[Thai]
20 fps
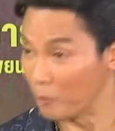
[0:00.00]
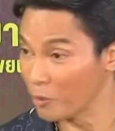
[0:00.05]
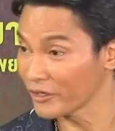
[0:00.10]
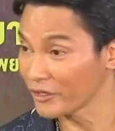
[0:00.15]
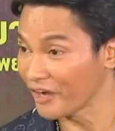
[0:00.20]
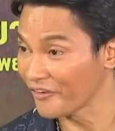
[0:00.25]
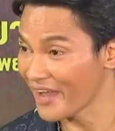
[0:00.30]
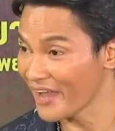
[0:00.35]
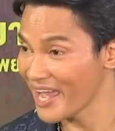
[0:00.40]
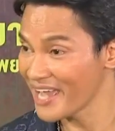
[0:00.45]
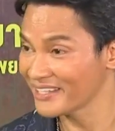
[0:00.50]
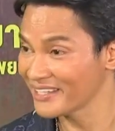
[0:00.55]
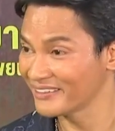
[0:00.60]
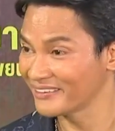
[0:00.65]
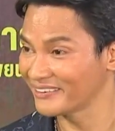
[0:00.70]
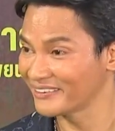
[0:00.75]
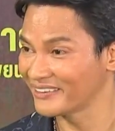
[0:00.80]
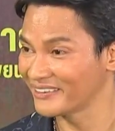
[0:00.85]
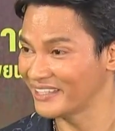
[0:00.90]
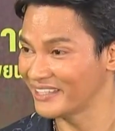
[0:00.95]
บคุณเขานะ
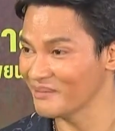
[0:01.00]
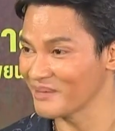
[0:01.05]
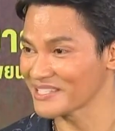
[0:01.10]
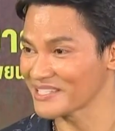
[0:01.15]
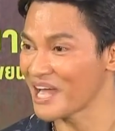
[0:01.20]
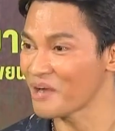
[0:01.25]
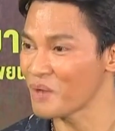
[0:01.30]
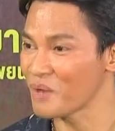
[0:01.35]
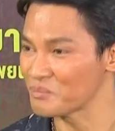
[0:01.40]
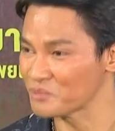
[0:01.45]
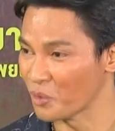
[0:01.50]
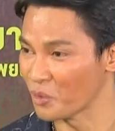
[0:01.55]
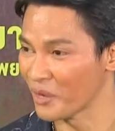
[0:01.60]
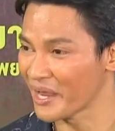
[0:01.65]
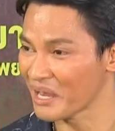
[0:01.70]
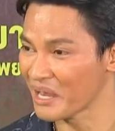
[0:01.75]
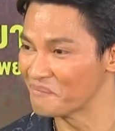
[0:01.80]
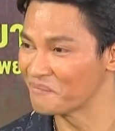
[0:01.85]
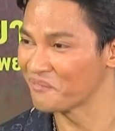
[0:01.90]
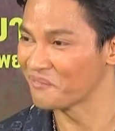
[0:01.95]
ที่มาสร้างความสุข
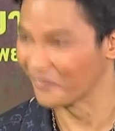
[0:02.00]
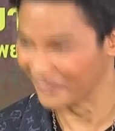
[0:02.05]
ให้กับ